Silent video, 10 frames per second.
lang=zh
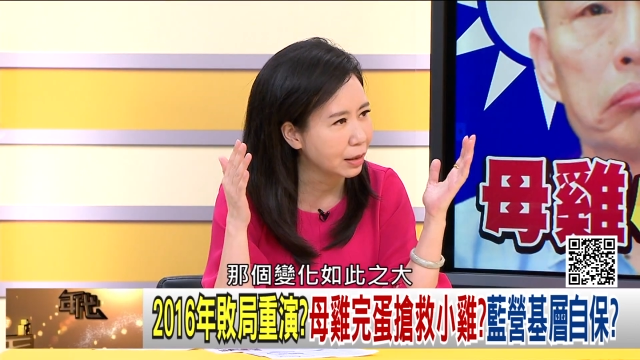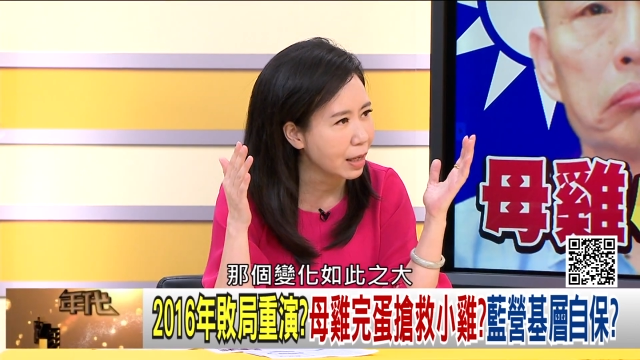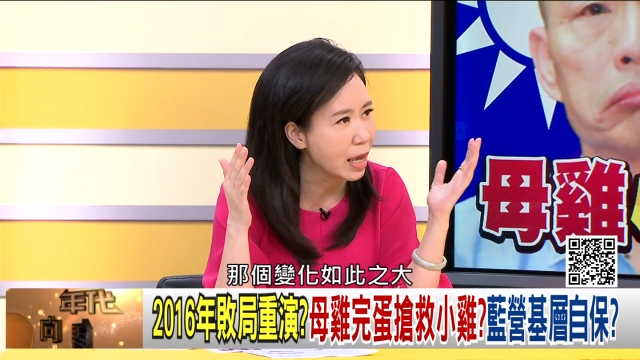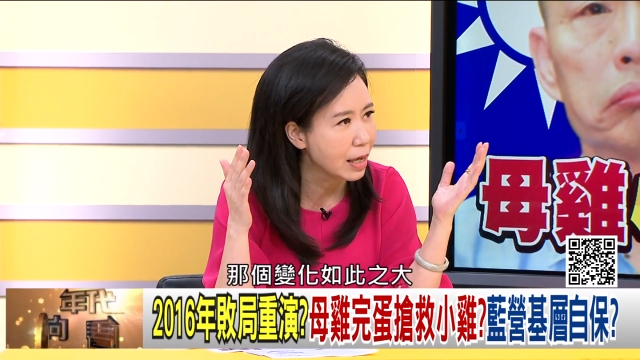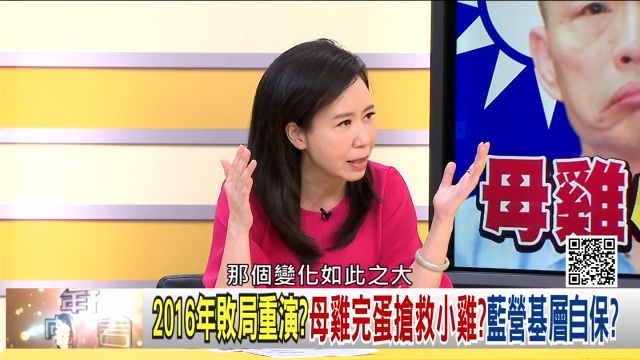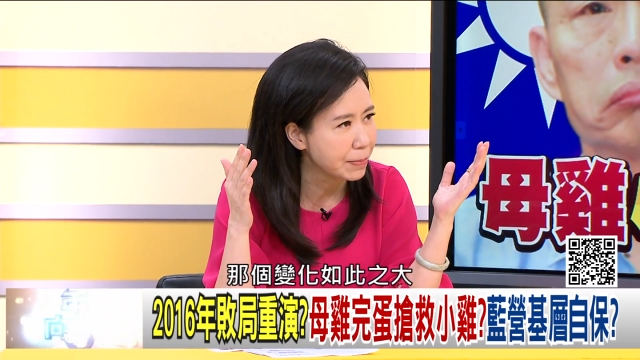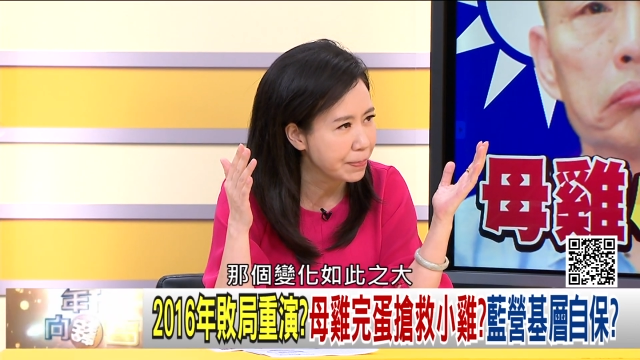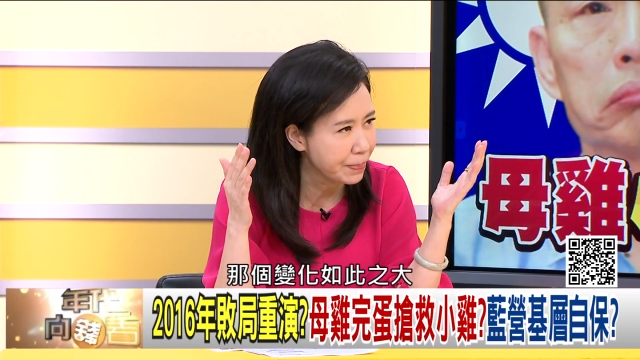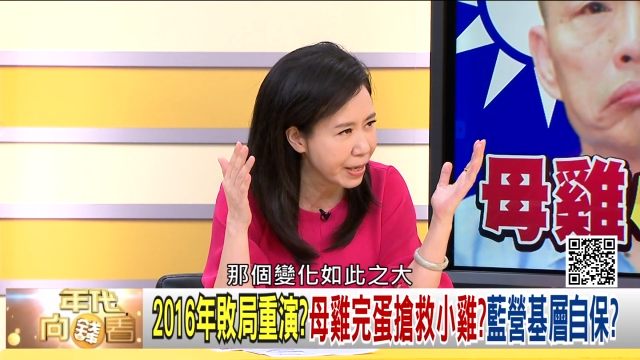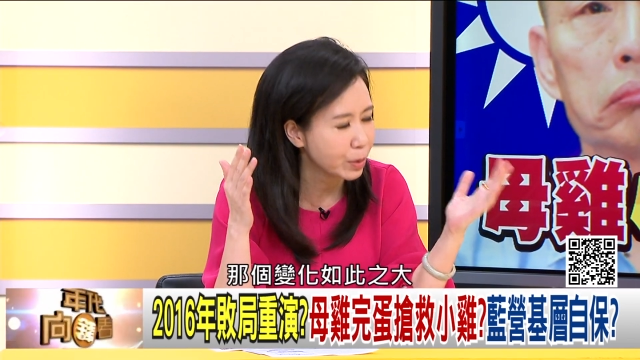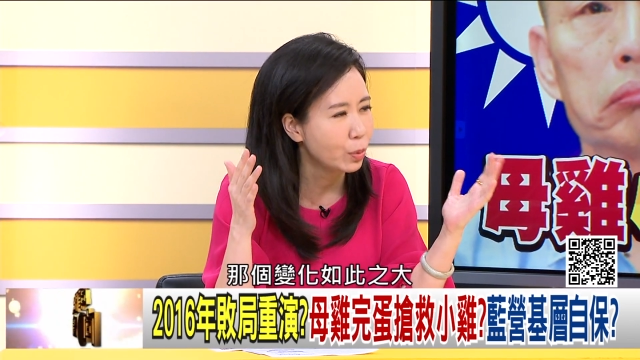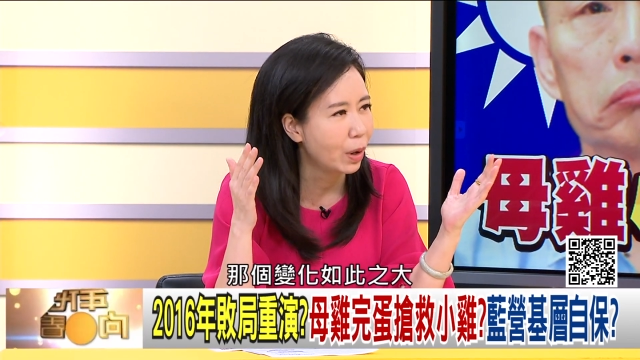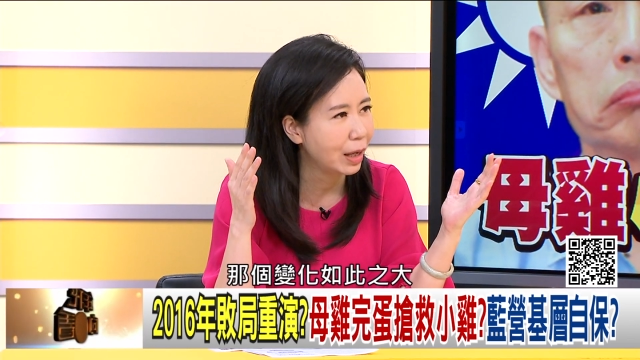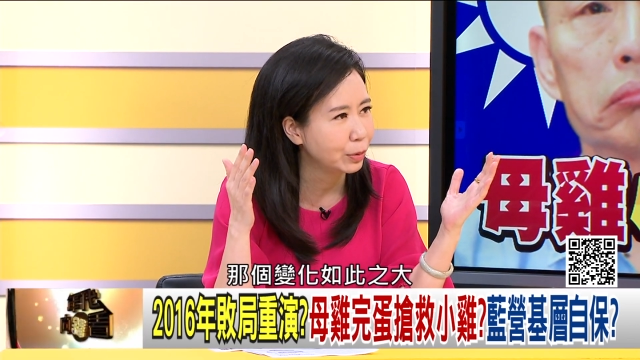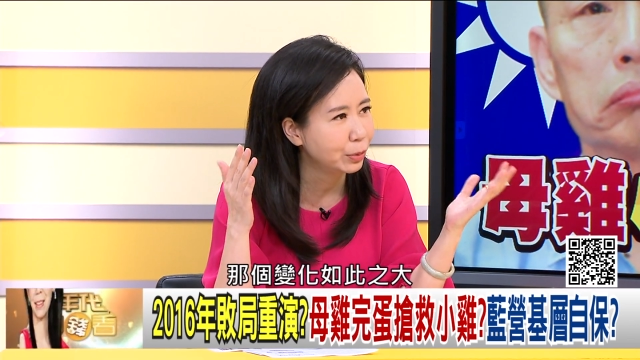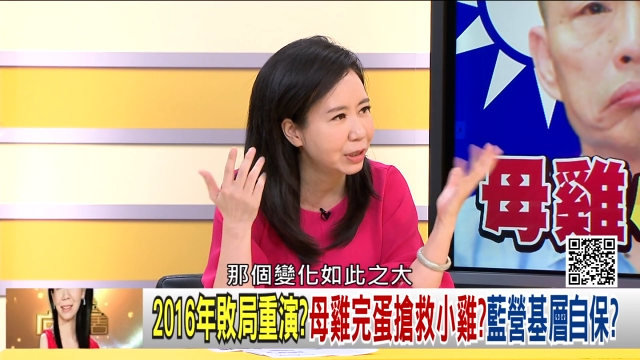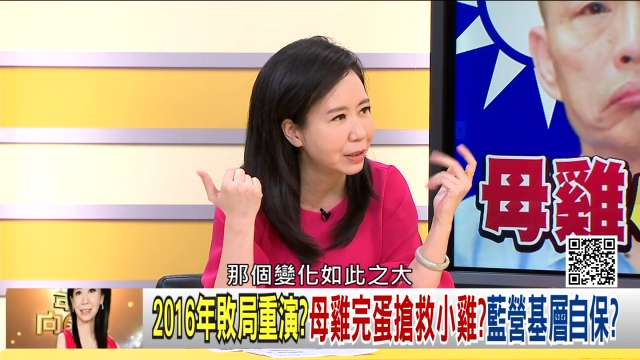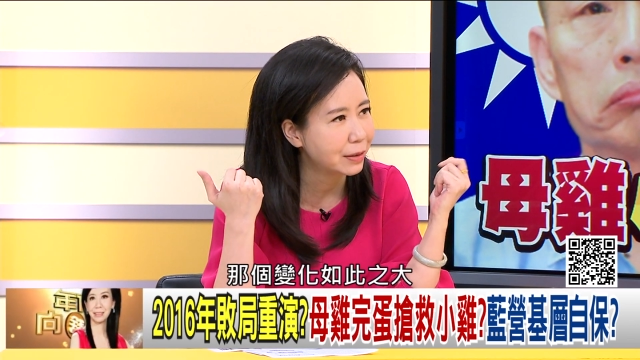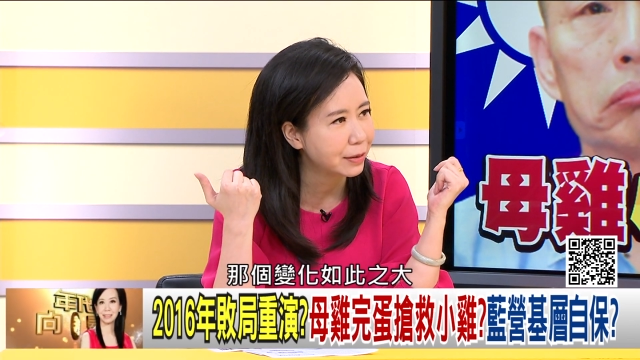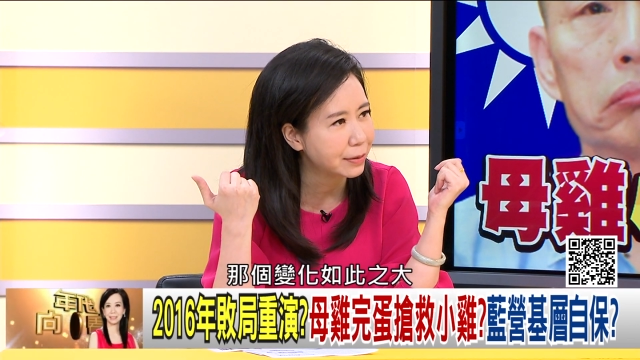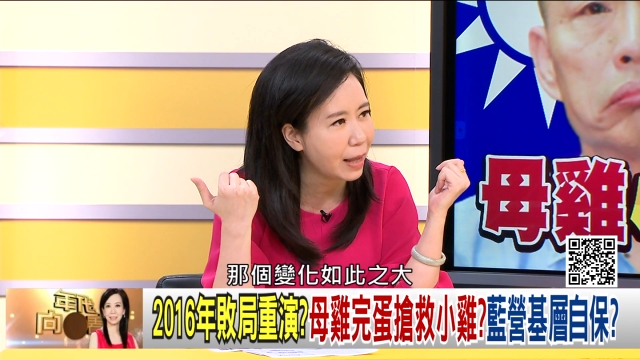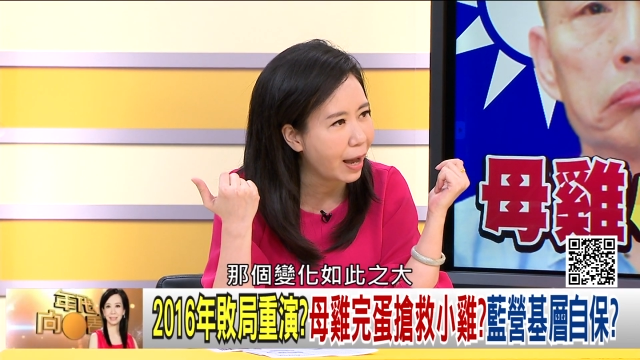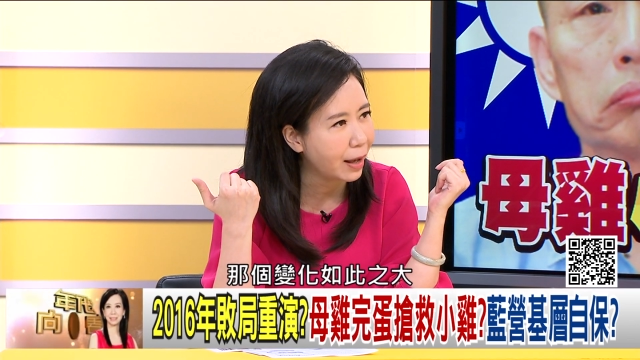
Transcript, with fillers: 那一个变化如此之大？